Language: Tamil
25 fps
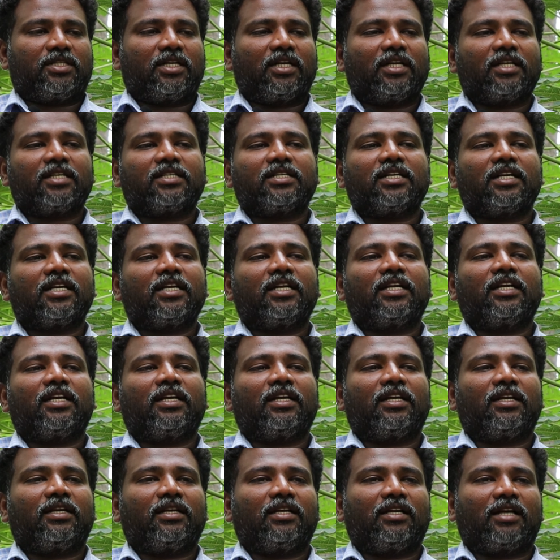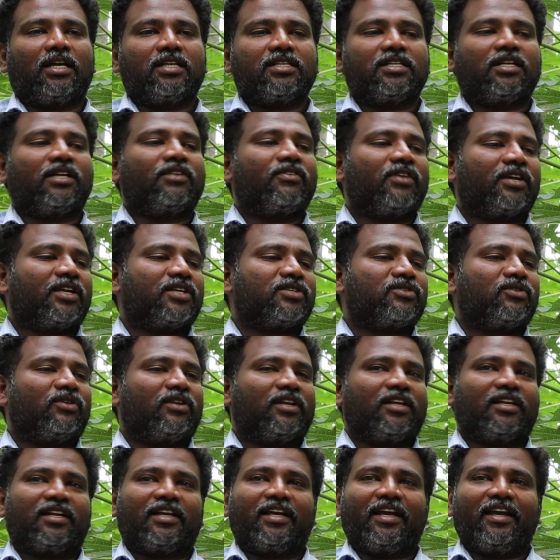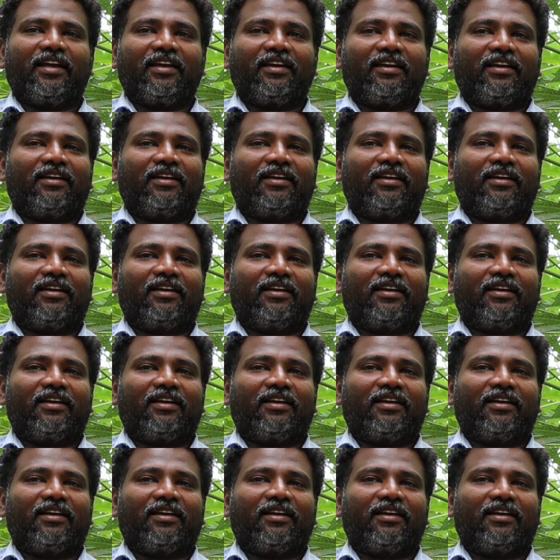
செடி செடி அஞ்சு அடி வைக்க சொல்லியிருக்கேன்